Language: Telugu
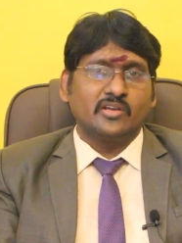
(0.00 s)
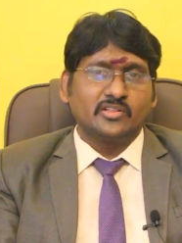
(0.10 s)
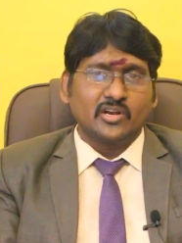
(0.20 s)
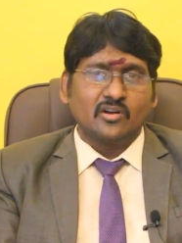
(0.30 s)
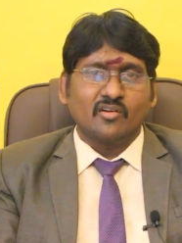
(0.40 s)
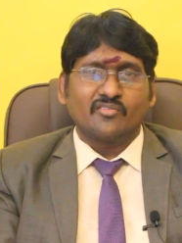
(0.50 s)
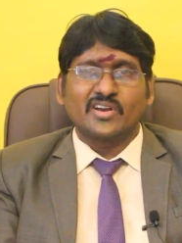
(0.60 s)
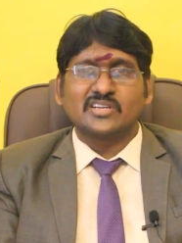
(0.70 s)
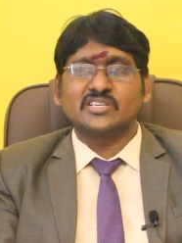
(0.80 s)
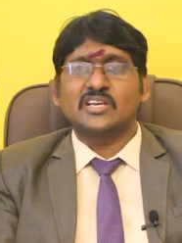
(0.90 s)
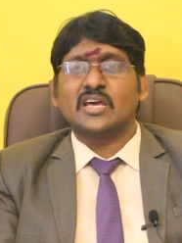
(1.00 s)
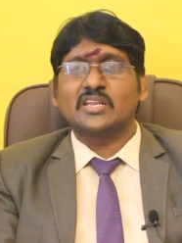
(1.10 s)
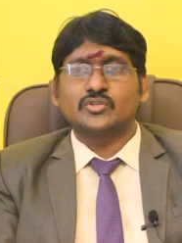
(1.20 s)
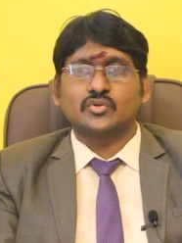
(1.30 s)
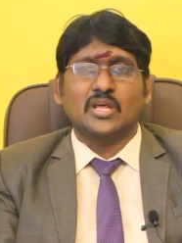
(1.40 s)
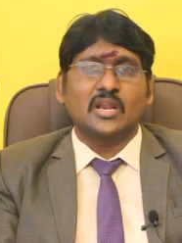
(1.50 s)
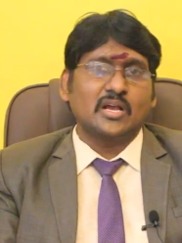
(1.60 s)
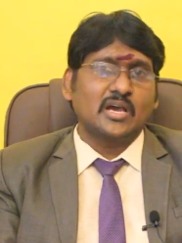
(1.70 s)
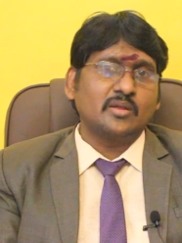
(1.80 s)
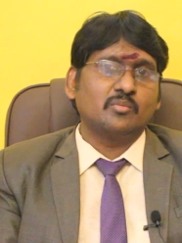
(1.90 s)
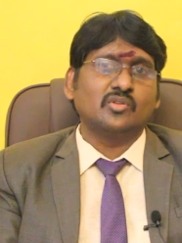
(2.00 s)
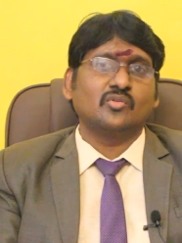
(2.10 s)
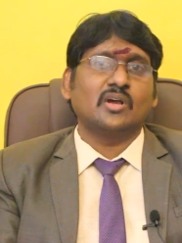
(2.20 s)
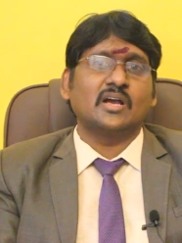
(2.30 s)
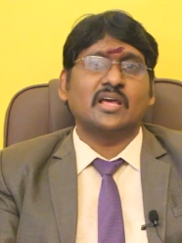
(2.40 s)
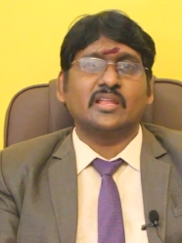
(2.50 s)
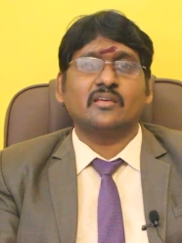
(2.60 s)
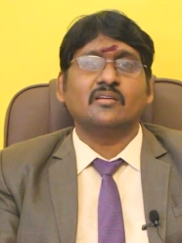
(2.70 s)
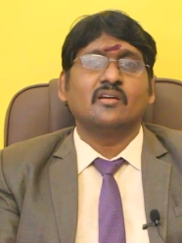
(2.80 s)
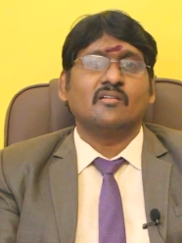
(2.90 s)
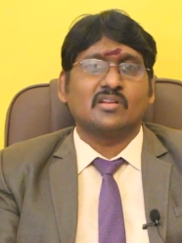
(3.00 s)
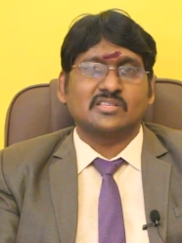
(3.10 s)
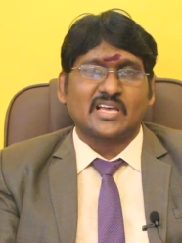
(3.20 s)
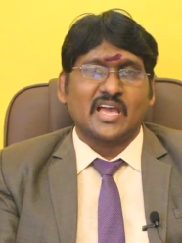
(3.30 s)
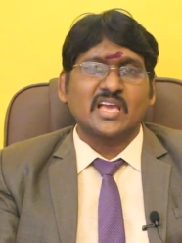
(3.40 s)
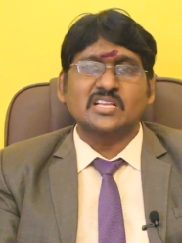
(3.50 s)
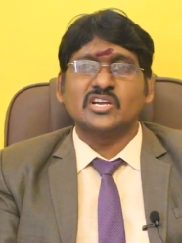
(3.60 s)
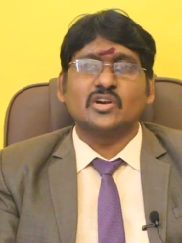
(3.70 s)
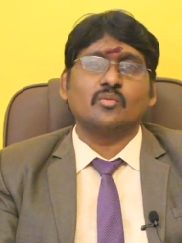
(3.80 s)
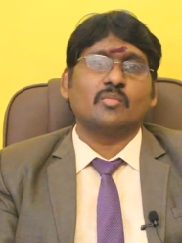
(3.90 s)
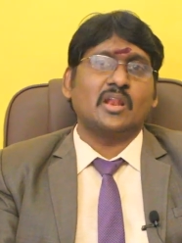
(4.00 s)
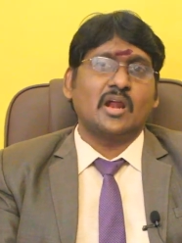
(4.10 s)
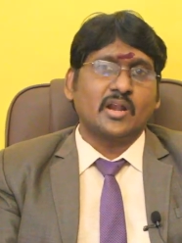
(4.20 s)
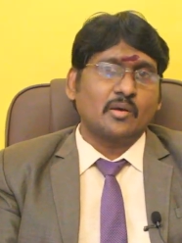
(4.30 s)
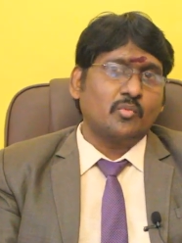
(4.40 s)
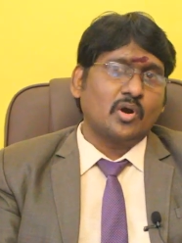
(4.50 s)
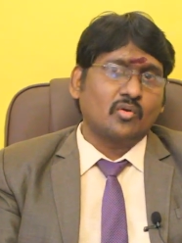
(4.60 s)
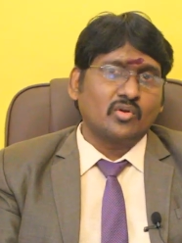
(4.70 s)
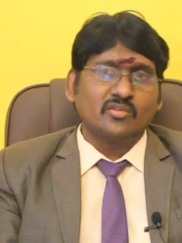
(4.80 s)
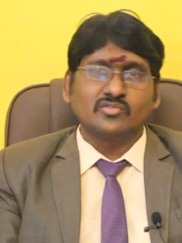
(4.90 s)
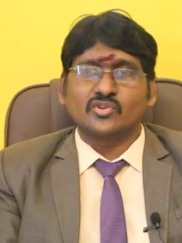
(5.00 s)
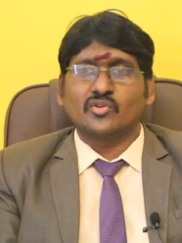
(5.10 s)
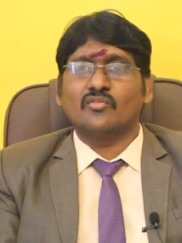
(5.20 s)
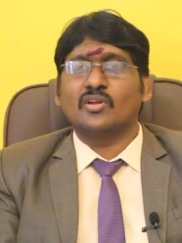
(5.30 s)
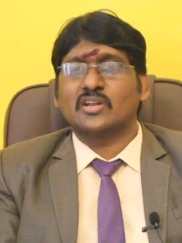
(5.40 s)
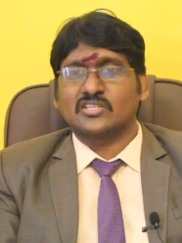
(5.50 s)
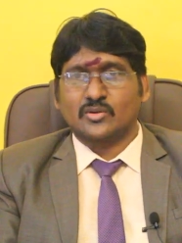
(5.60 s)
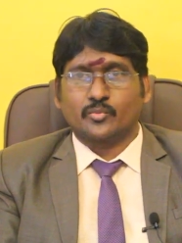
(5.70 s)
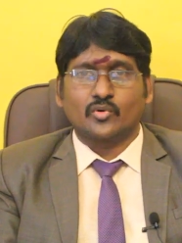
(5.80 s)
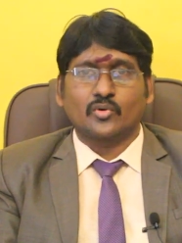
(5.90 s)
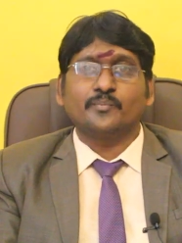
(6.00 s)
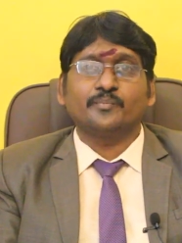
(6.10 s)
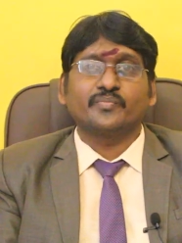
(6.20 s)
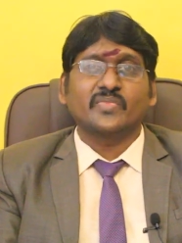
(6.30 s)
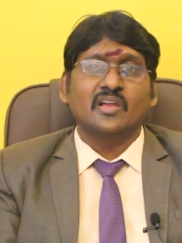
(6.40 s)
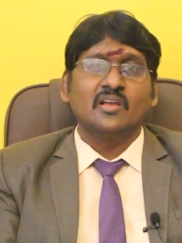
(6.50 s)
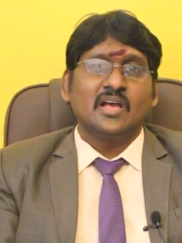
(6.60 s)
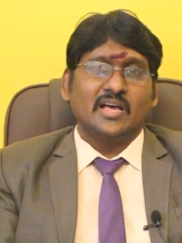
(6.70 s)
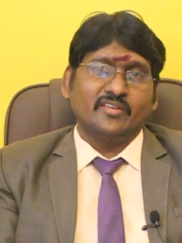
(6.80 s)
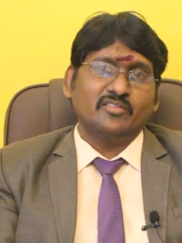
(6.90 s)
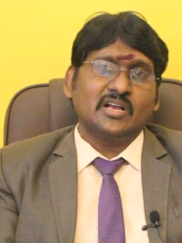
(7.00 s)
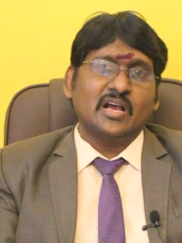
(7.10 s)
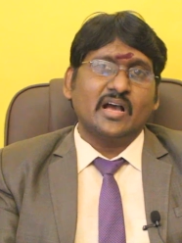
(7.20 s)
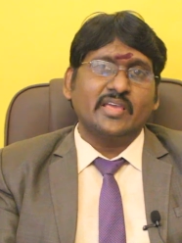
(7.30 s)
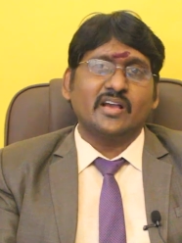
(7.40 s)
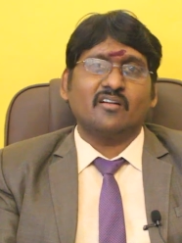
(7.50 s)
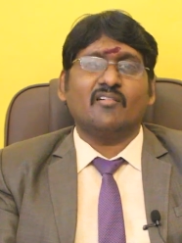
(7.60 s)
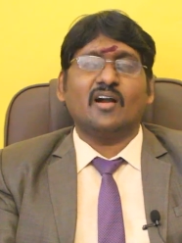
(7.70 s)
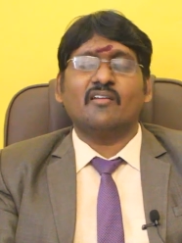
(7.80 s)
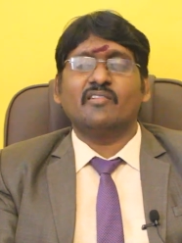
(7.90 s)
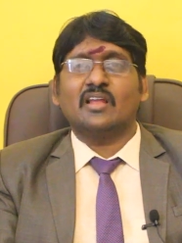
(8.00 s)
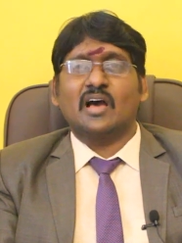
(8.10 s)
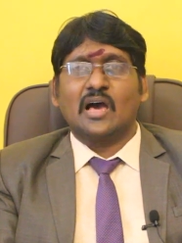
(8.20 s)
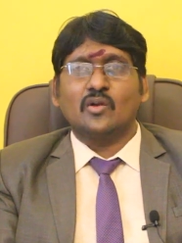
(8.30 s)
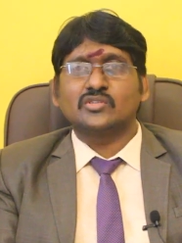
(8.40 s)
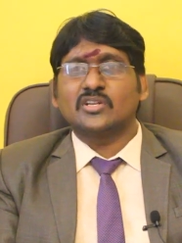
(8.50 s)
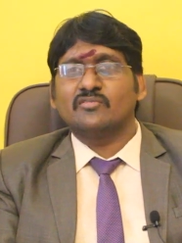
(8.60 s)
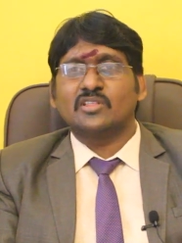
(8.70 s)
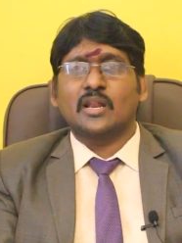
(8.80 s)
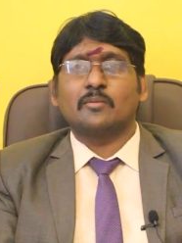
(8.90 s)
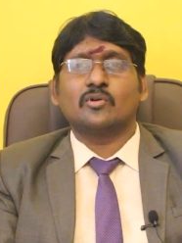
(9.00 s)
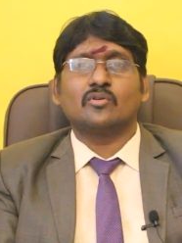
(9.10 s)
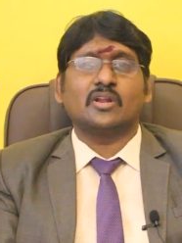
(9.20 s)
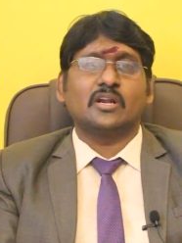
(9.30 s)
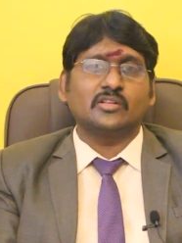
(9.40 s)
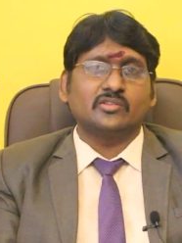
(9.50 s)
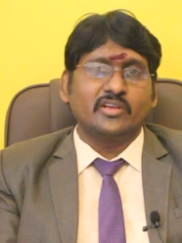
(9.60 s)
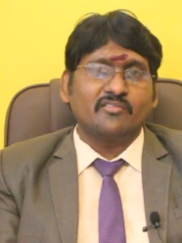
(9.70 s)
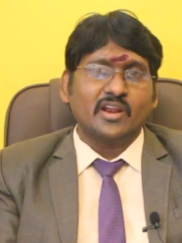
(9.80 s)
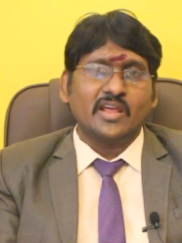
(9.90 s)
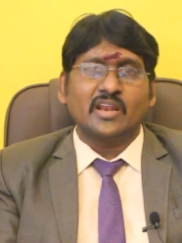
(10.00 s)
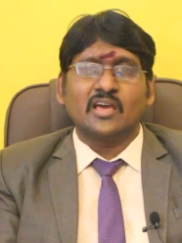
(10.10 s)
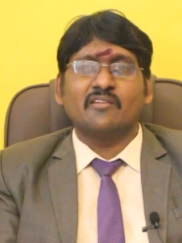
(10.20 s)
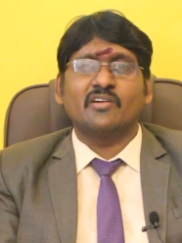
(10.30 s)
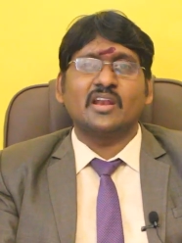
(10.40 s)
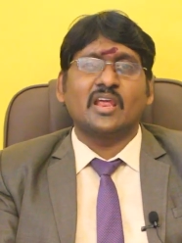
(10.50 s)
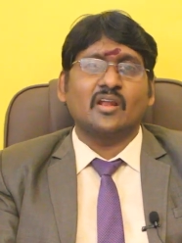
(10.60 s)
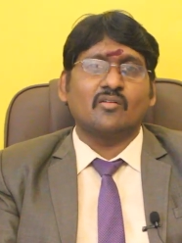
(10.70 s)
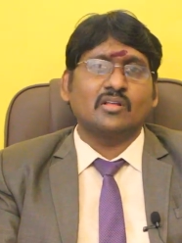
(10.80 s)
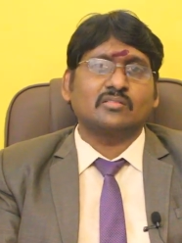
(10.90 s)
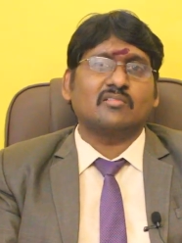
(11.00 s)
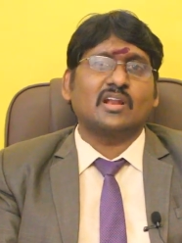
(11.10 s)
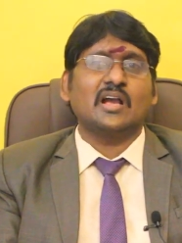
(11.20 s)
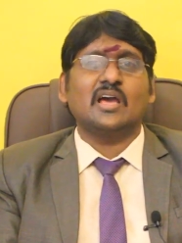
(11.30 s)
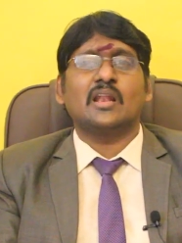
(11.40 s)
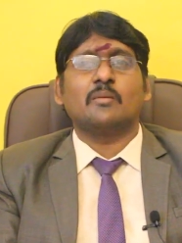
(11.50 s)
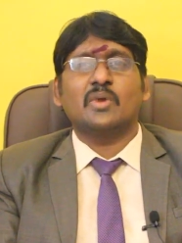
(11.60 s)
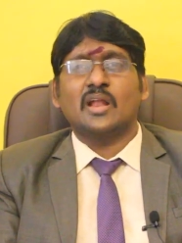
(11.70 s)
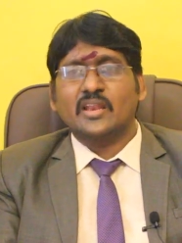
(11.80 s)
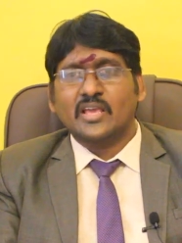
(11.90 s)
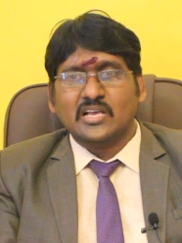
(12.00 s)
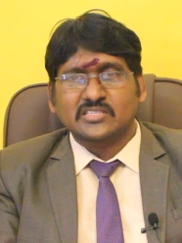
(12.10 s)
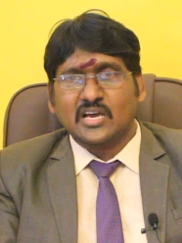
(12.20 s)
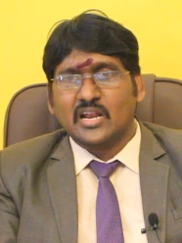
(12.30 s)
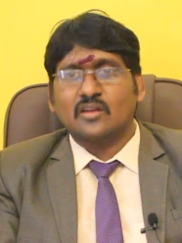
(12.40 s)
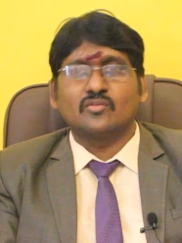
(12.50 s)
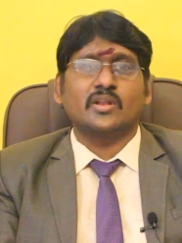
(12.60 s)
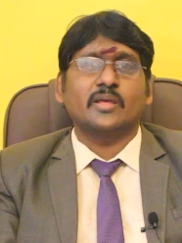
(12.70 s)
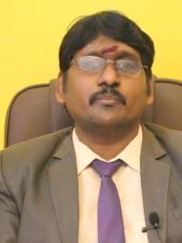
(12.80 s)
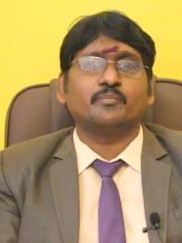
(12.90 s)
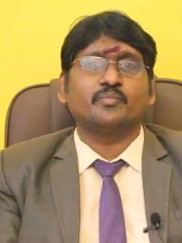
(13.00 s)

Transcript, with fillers: ఇతరులకు ఫ్రెండ్స్ కానీ చుట్టాలకు కానీ బంధువులకు కానీ వాళ్ళు సహాయం చేయడం మళ్ళీ ఆ డబ్బు అడుక్కునే విషయంలో వాళ్ళు నష్టపోవడం అదేవిధంగా ఎక్కువగా వీళ్ళ ఆలోచన విధానం ఎట్లుంటుందంటే ఎవరైనా ఎవరినైనా కూడా త్వరగా నమ్మడానికి ఆస్కారాలు ఉంటాయి